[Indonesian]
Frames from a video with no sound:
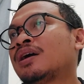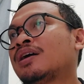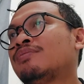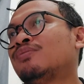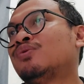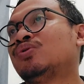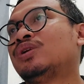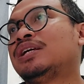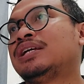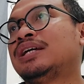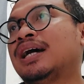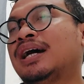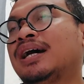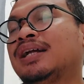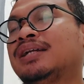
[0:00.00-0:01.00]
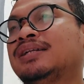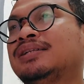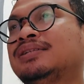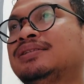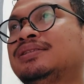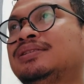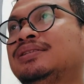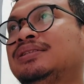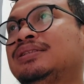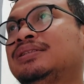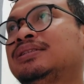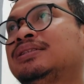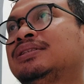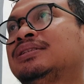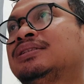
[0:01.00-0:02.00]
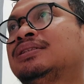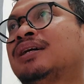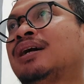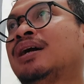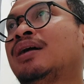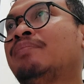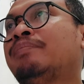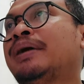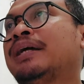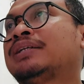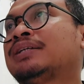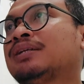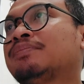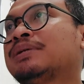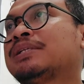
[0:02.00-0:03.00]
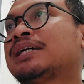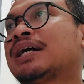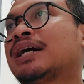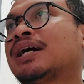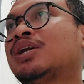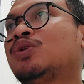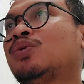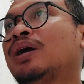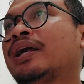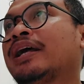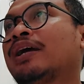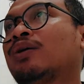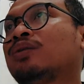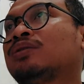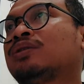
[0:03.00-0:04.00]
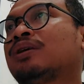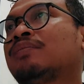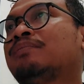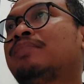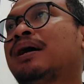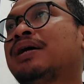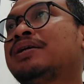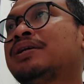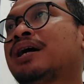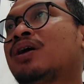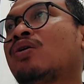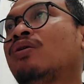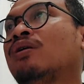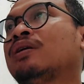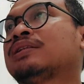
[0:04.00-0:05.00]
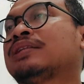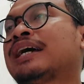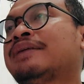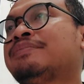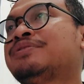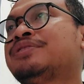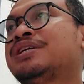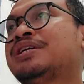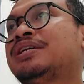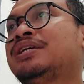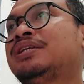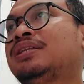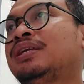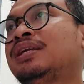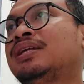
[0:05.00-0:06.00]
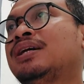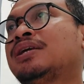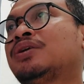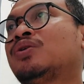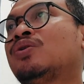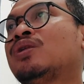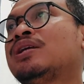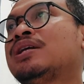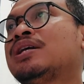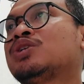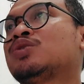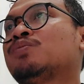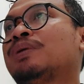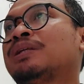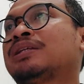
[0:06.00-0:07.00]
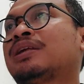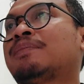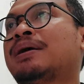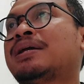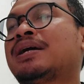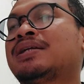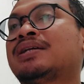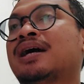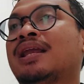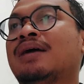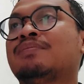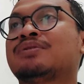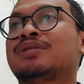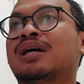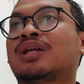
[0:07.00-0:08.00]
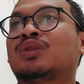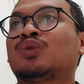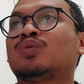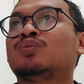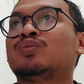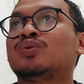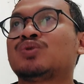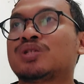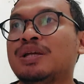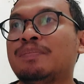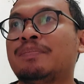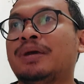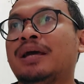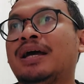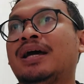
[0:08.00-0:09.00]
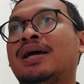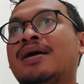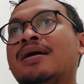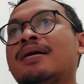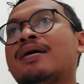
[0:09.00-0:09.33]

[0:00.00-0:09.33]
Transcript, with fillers: Kemudian Backson pecahkan dua rekor terbanyak all time JDT dan gol Liga Super terbanyak dalam satu musim ya.